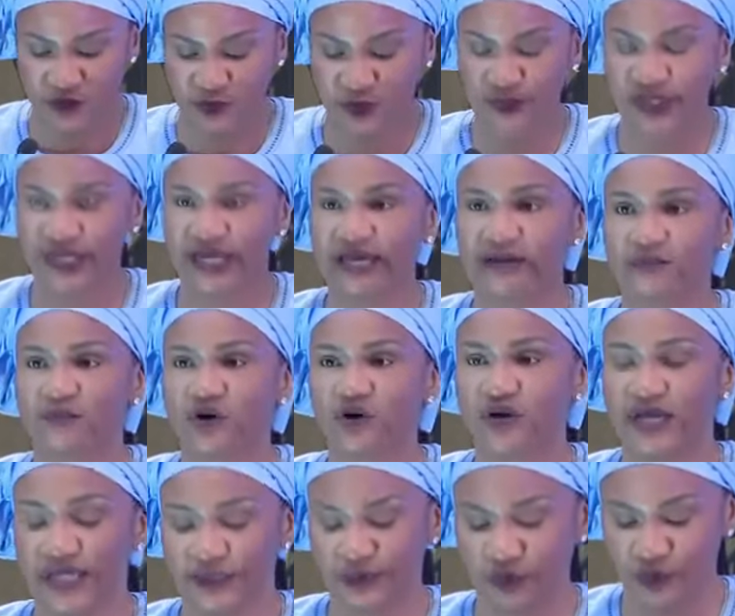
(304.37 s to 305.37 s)
peut clairement
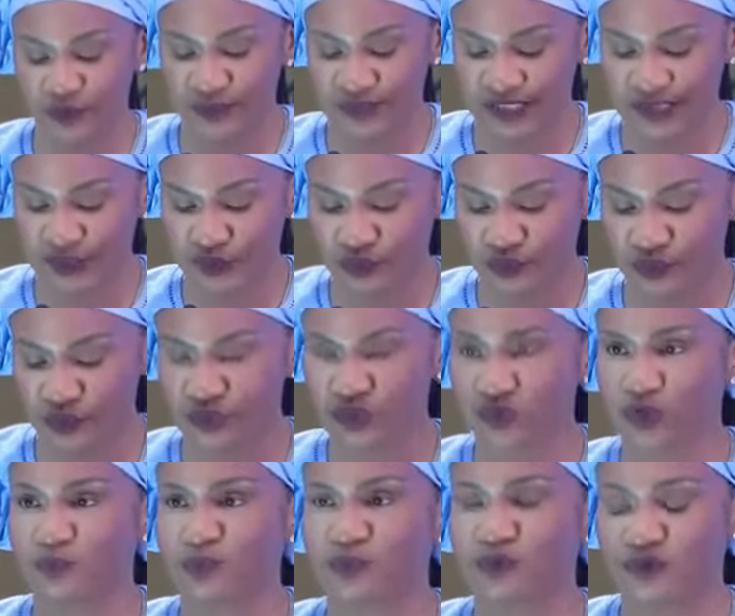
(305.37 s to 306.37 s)
être mise en doute
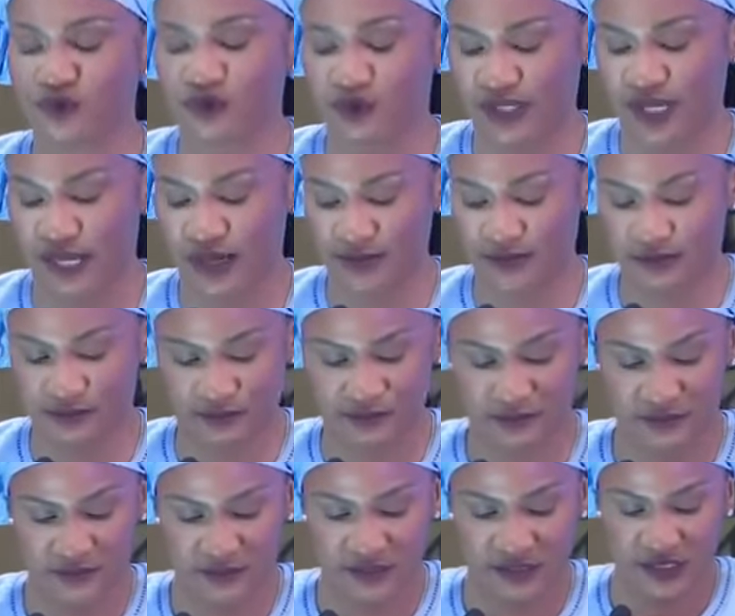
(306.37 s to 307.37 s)
dans plusieurs cas.
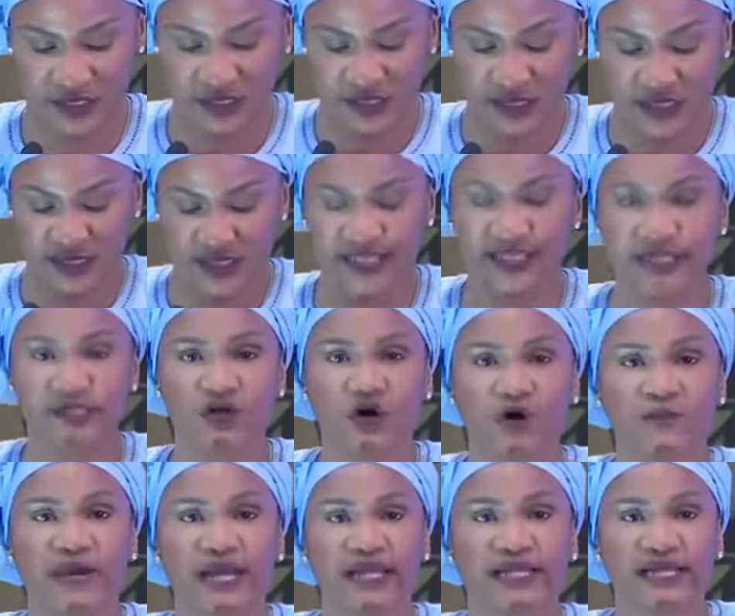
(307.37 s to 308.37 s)
Il est
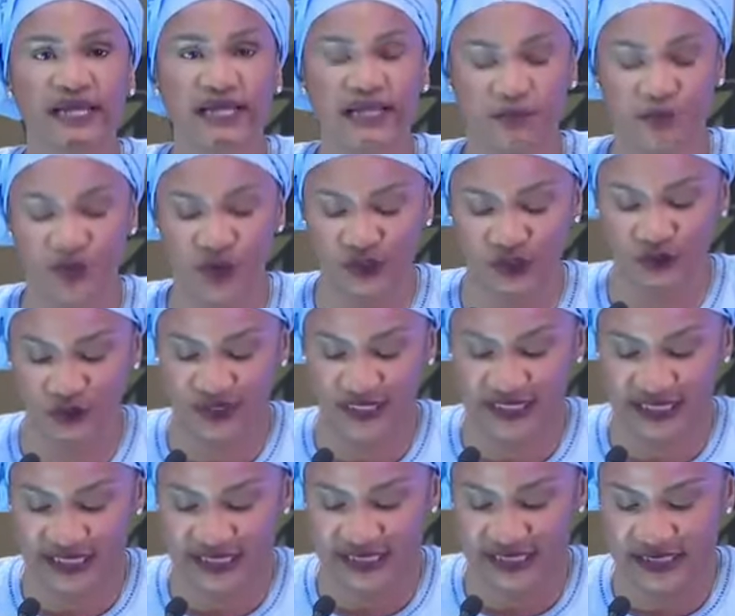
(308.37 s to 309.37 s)
normal qu'à la moindre
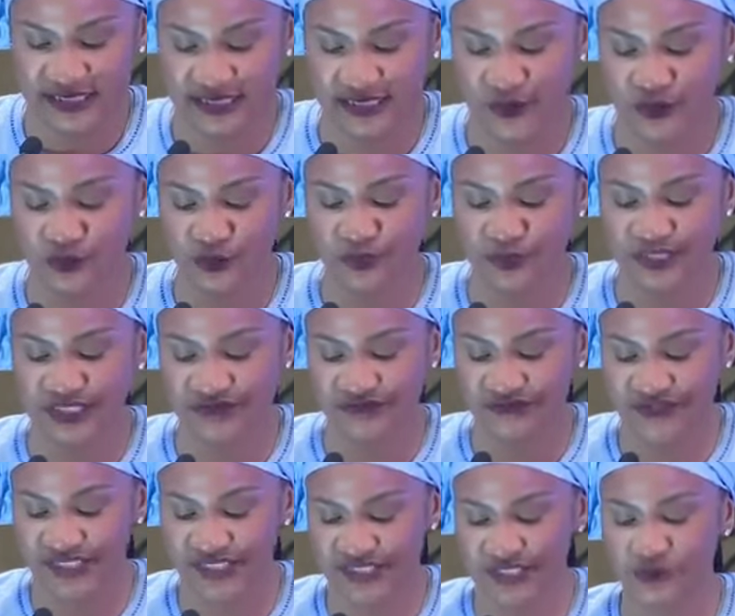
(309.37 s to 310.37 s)
crise, ils ne
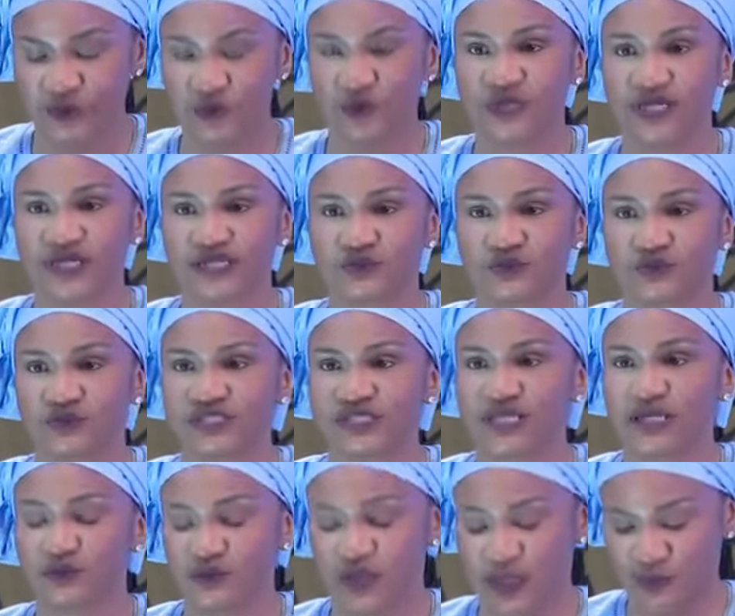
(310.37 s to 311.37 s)
bénéficient d'aucun
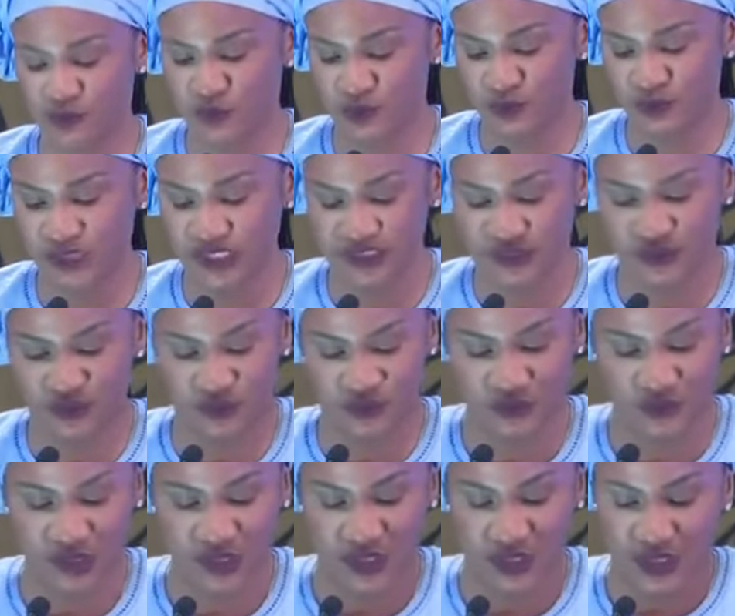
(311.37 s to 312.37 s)
soutien de la population
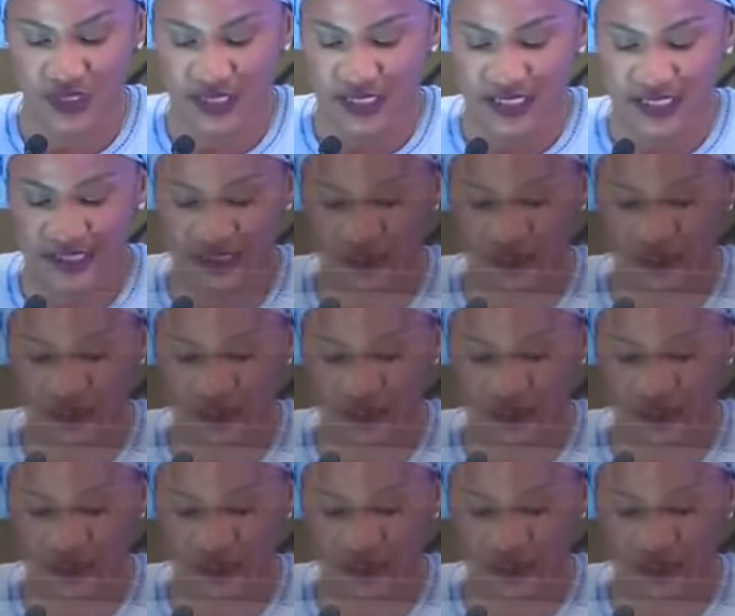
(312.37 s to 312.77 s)
et